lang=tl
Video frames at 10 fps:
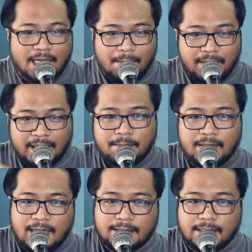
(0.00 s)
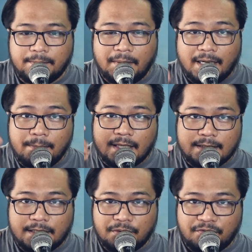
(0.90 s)
Sa camera naman natin, para
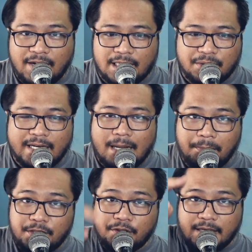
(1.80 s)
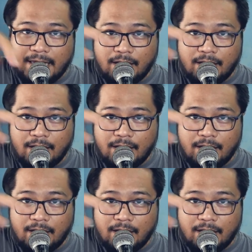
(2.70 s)
makita yung value, hanapin nyo yung